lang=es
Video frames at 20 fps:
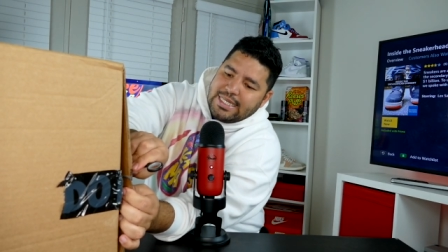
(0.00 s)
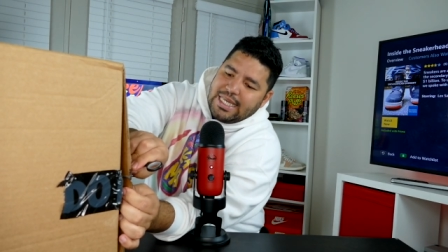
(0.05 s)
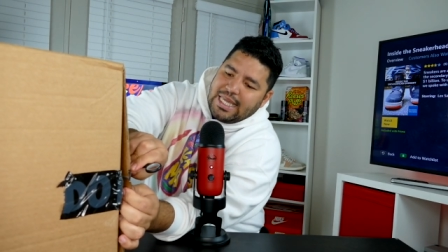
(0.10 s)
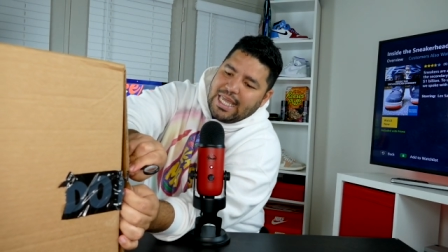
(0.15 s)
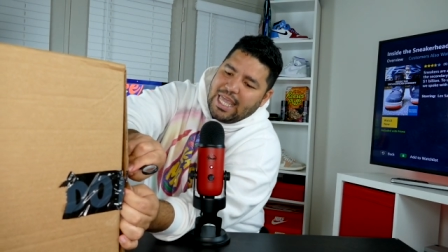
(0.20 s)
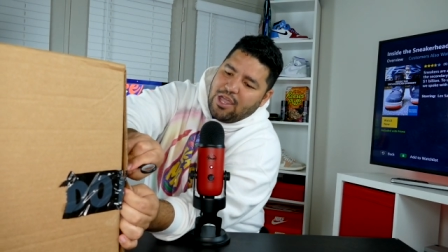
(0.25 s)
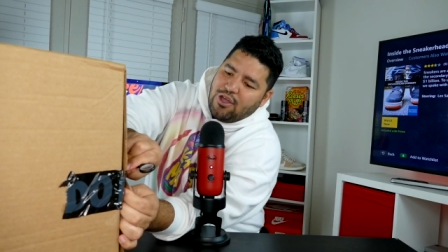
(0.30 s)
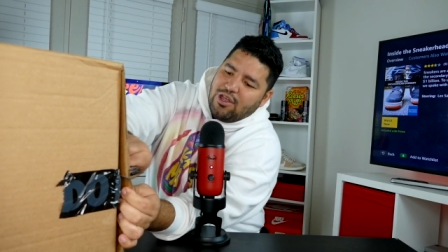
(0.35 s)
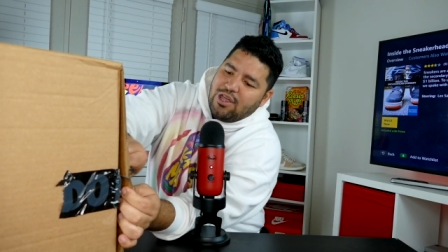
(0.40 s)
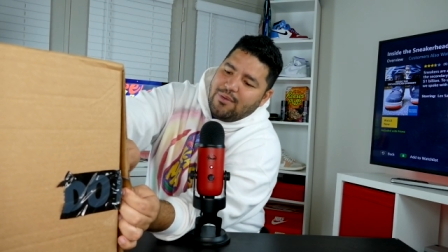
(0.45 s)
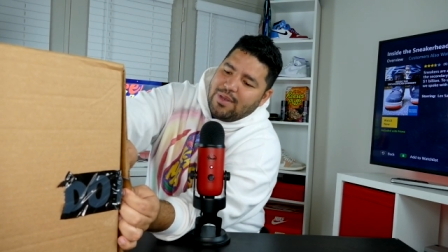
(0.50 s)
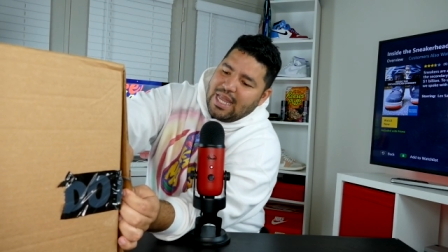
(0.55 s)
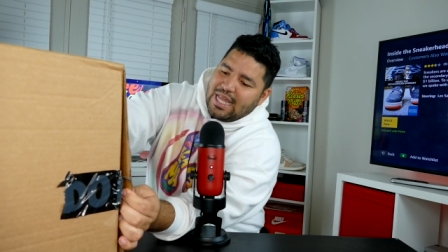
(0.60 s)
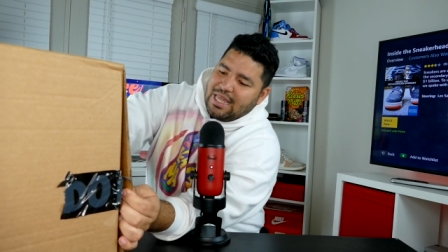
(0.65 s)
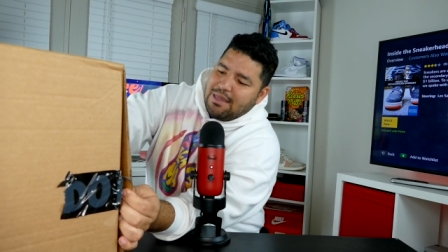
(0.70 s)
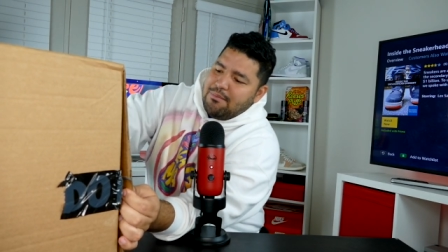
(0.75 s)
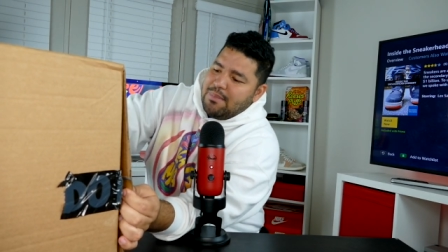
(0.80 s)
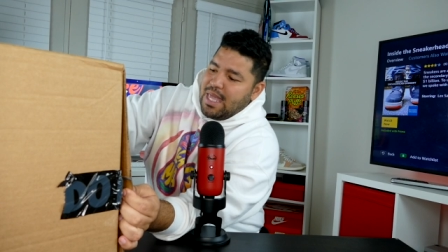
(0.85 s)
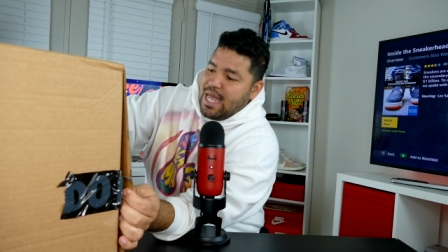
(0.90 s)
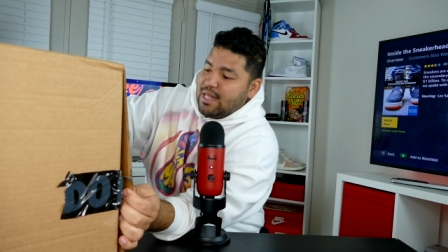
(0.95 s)
y ellos deberían
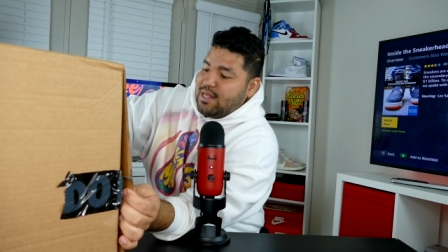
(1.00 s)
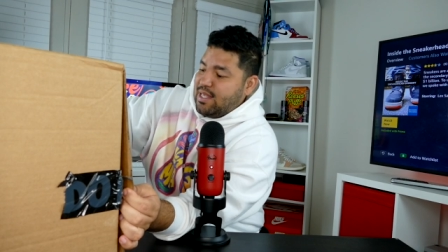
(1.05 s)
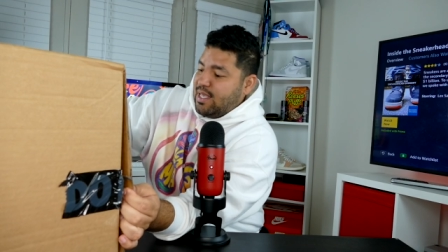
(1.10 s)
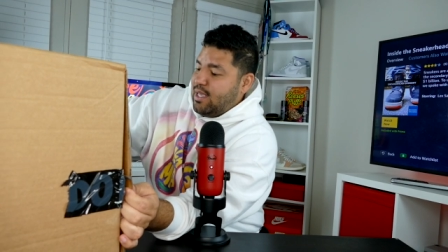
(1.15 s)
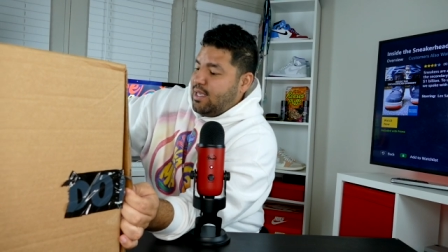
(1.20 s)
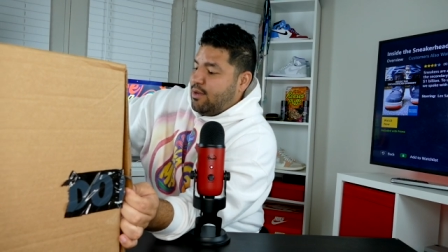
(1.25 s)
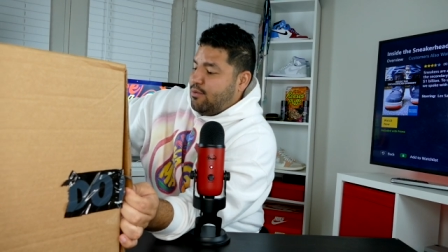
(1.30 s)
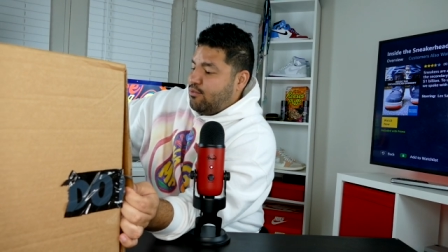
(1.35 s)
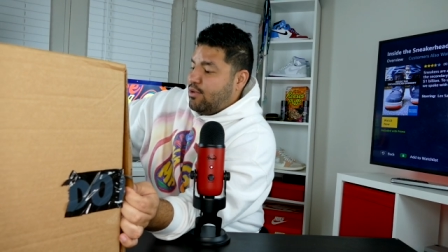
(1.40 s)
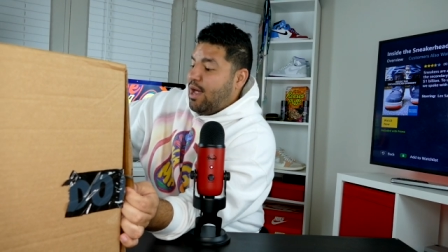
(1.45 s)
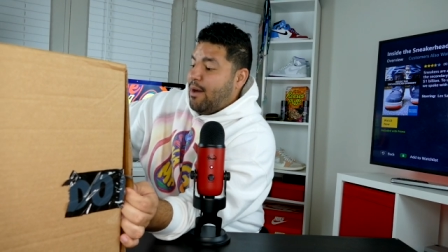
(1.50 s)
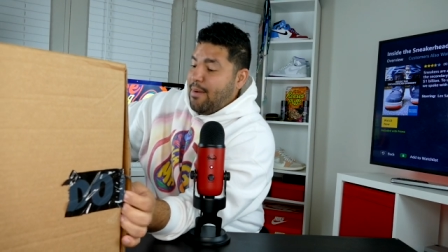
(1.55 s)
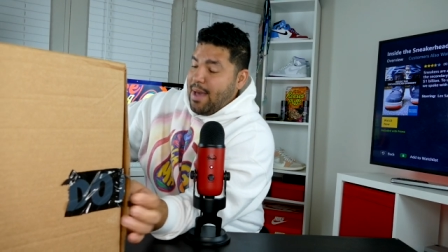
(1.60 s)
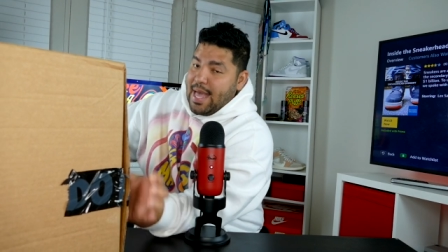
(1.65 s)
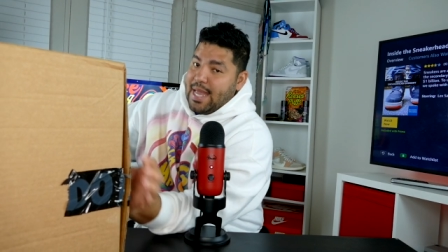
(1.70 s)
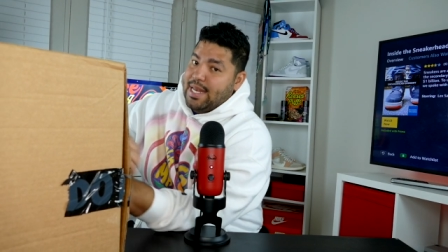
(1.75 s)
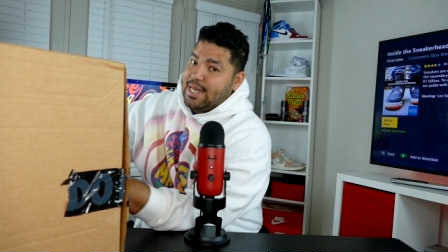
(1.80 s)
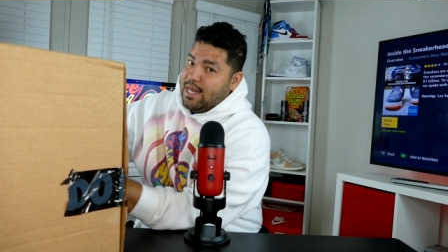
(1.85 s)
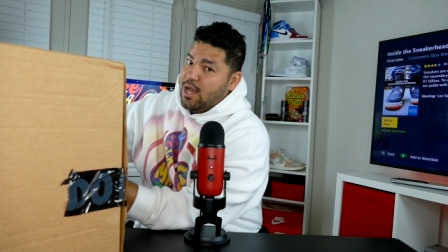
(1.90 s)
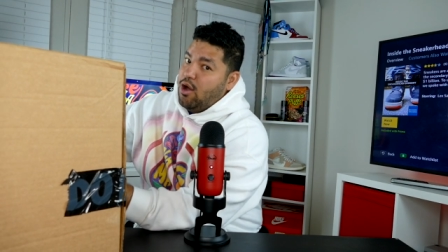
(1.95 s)
enviarte una
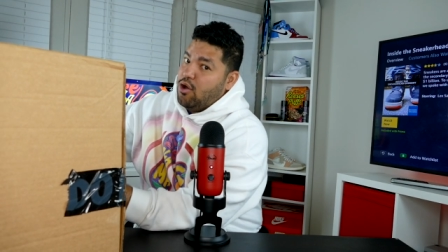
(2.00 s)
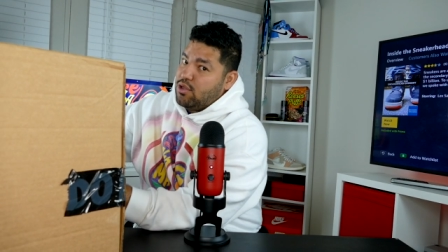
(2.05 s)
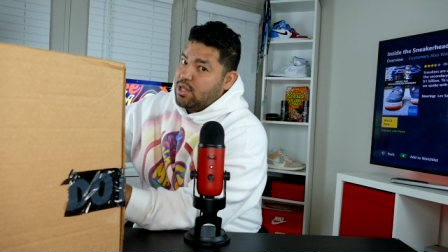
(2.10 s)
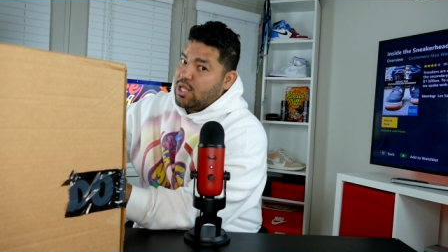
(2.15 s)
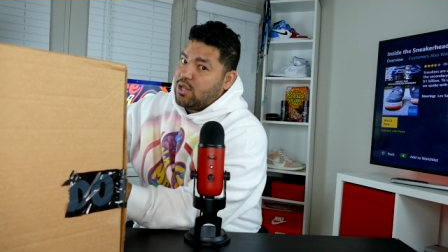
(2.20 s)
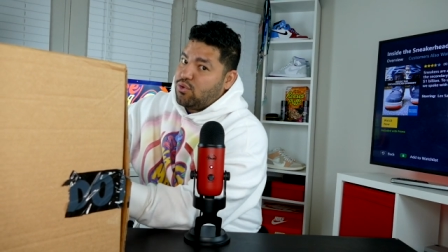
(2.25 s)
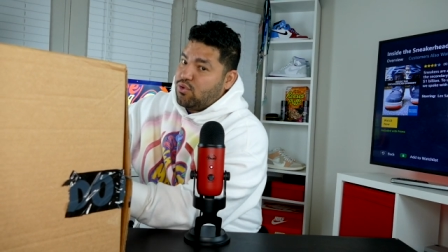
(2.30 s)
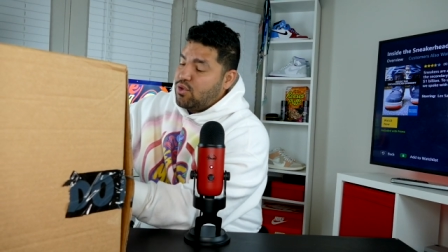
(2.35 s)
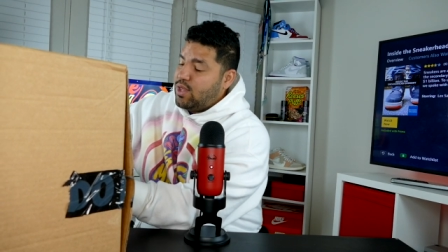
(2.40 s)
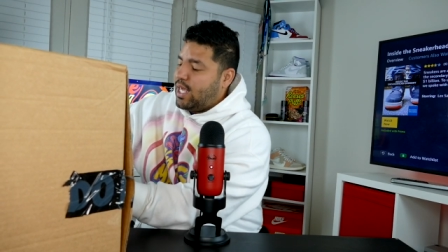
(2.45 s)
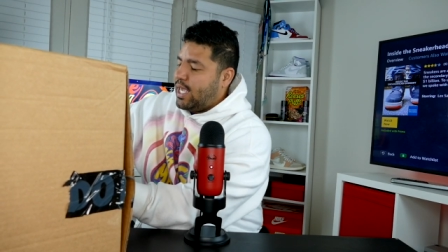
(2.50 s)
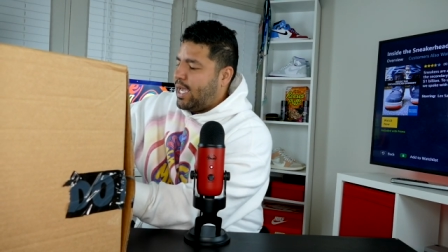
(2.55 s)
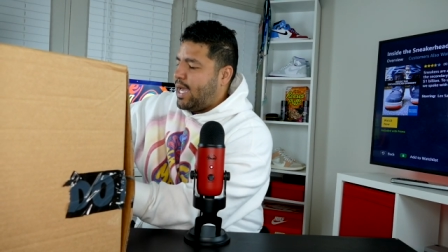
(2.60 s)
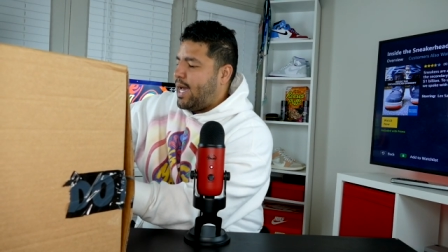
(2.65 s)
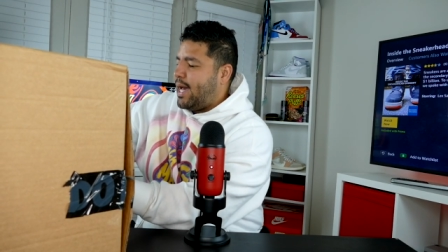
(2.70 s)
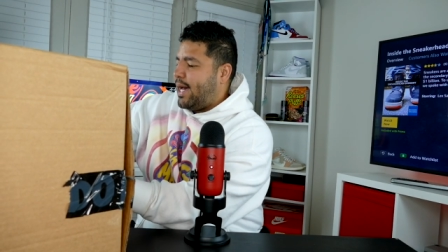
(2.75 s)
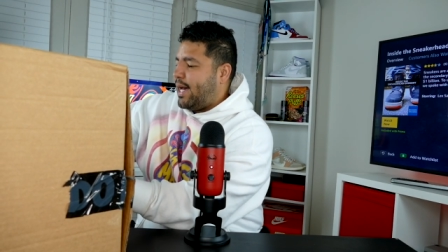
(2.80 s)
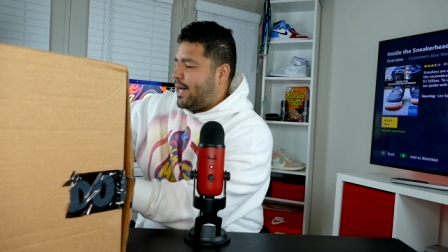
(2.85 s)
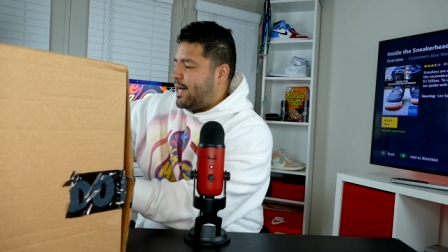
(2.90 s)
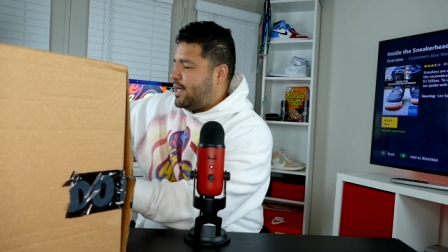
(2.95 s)
vaina donde tú
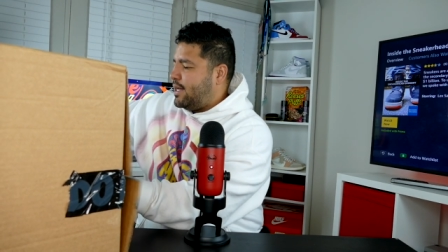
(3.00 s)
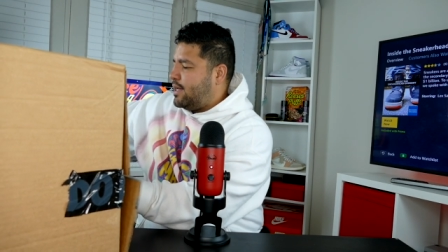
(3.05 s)
digas,